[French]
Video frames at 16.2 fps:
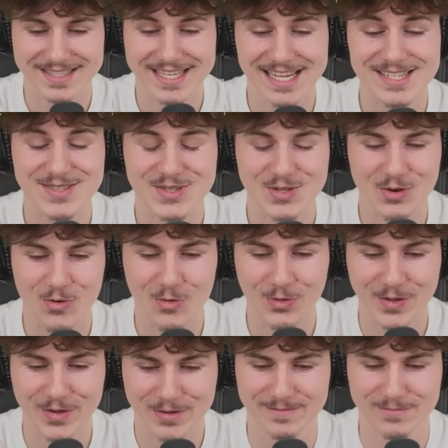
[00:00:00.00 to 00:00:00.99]
15
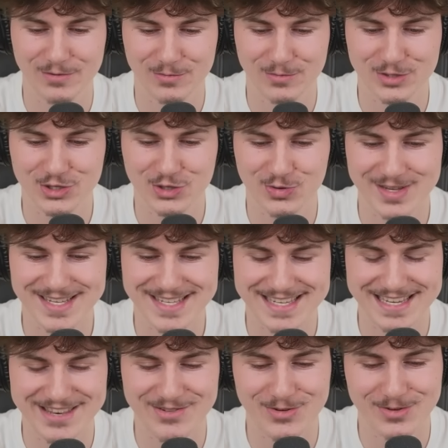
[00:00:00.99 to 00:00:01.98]
secondes pour me tuer,
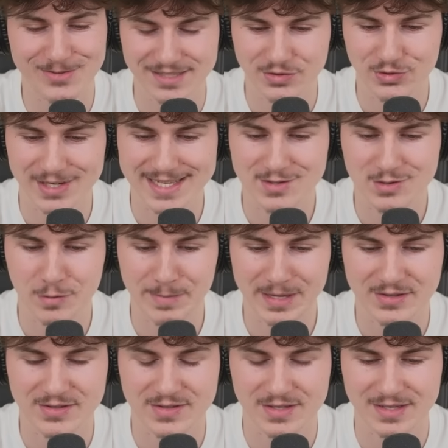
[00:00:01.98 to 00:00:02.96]
sinon tu risques de
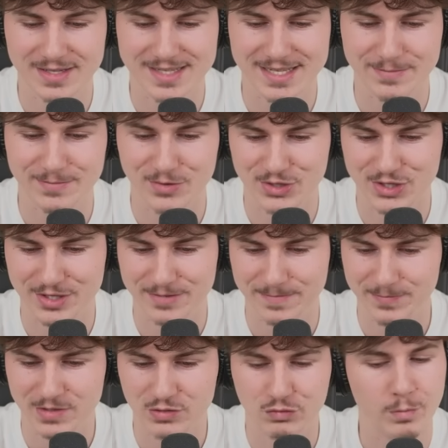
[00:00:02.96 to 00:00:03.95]
perdre cette manche. Hein.
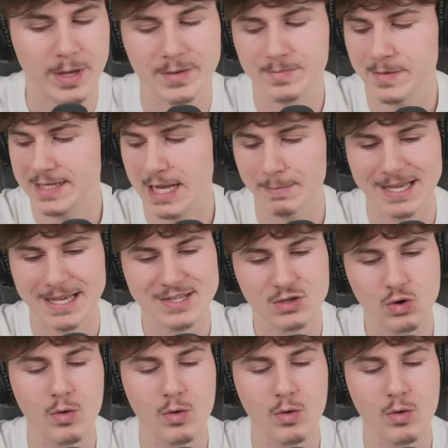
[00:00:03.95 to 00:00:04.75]
Je veux pas te mettre la pression,